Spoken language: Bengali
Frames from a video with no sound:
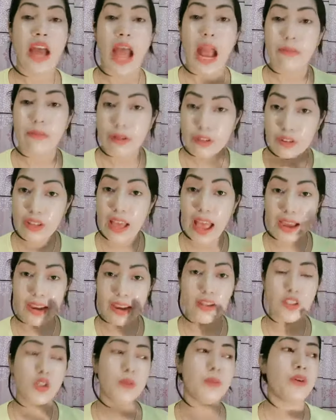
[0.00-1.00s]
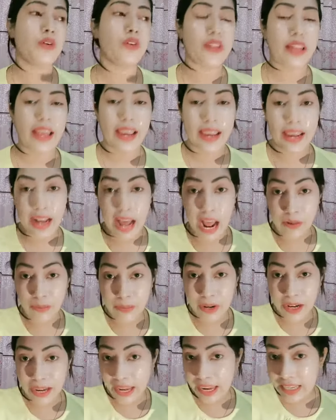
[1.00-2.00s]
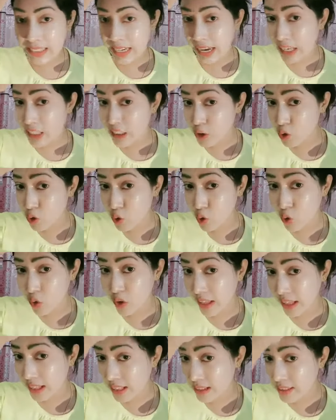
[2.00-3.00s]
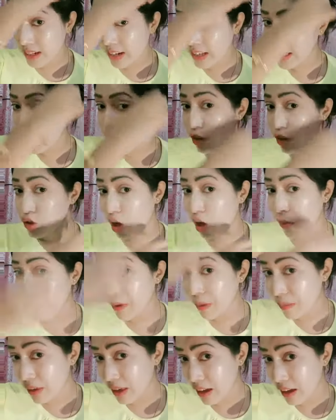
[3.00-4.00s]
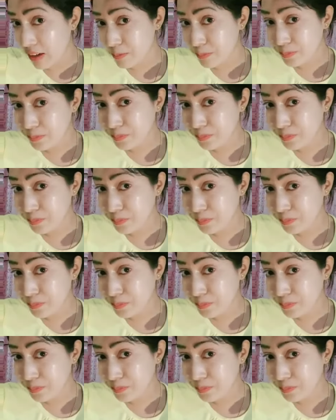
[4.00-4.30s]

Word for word: আমার যদি আগের ছবিগুলো দেখেন আমার এই যে এই যে চুলগুলো দেখতেছেন এই যেগুলো সব বেবি হেয়ার